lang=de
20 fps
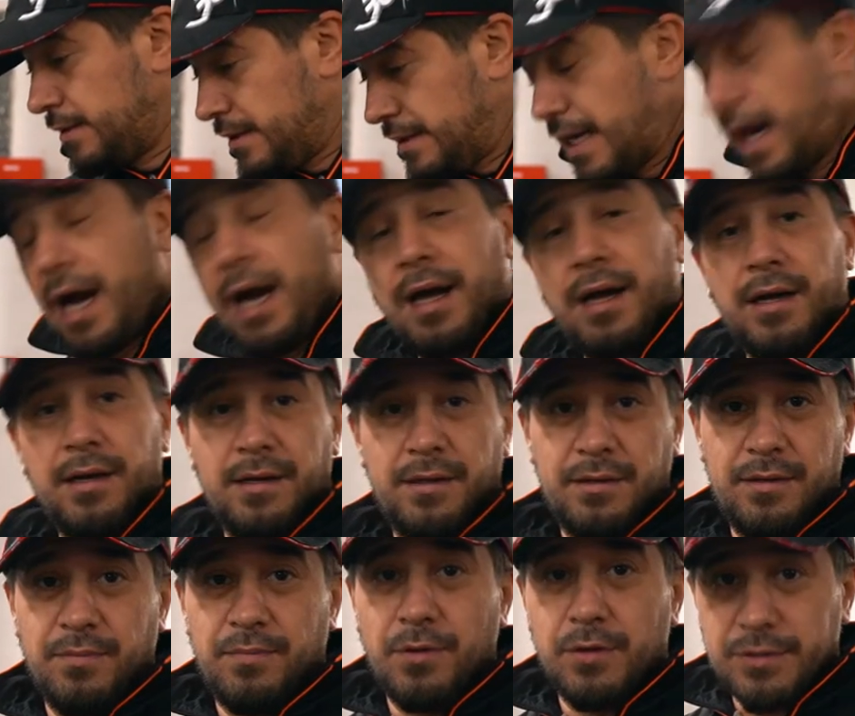
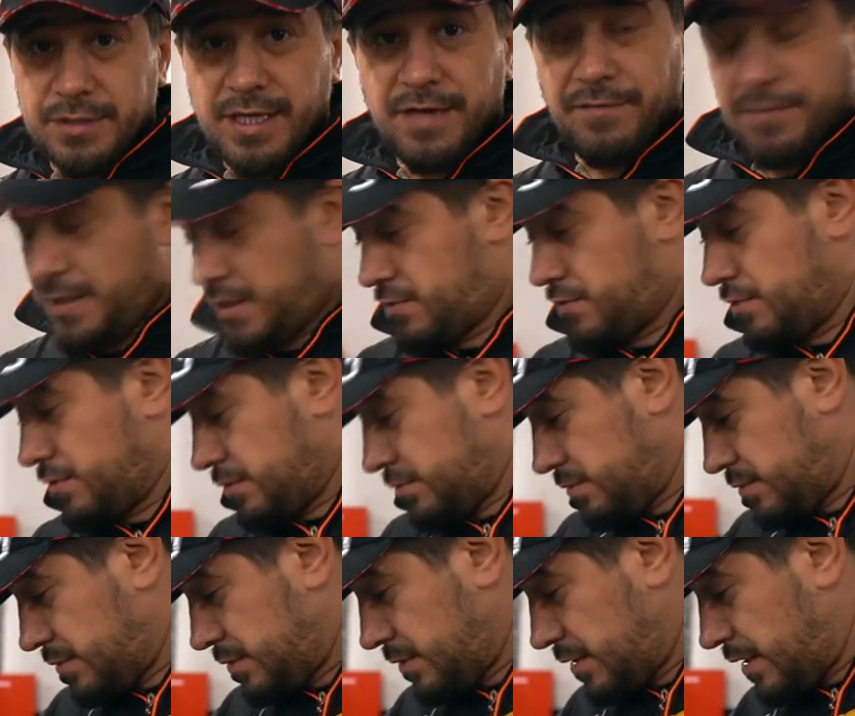Da brauchst du Erfahrung.
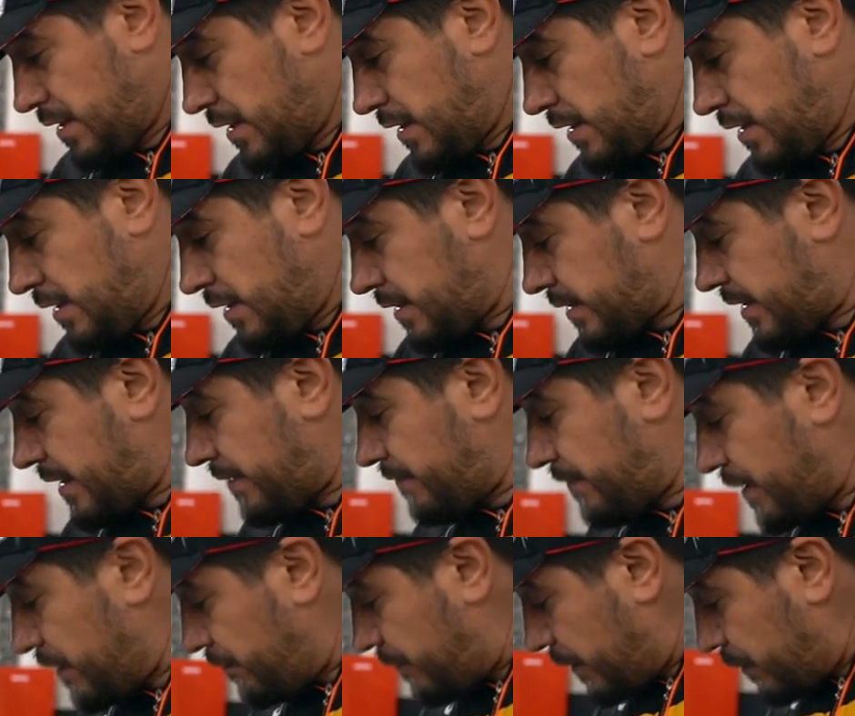Ne,
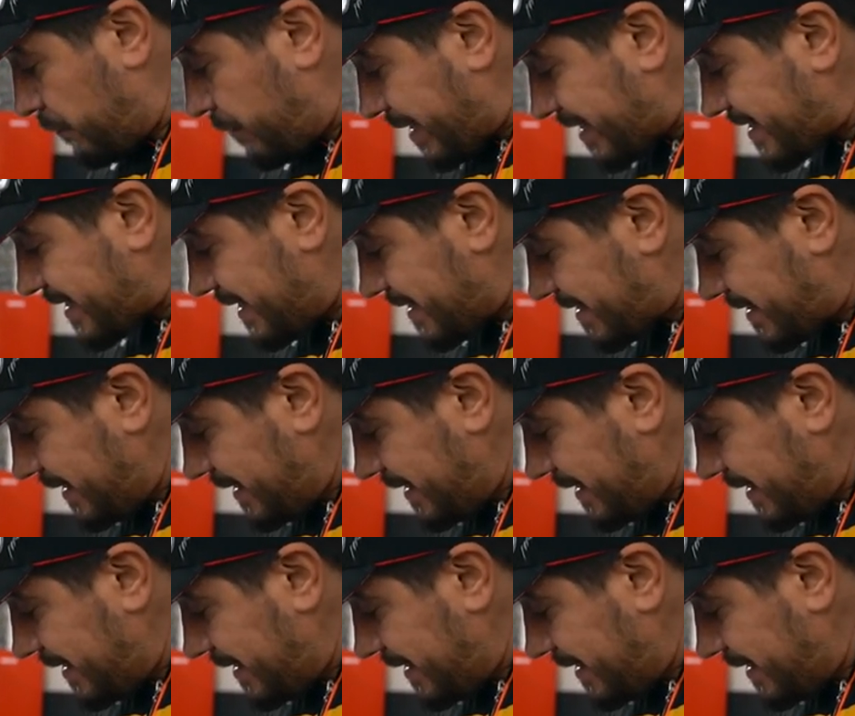wenn, wenn du das hier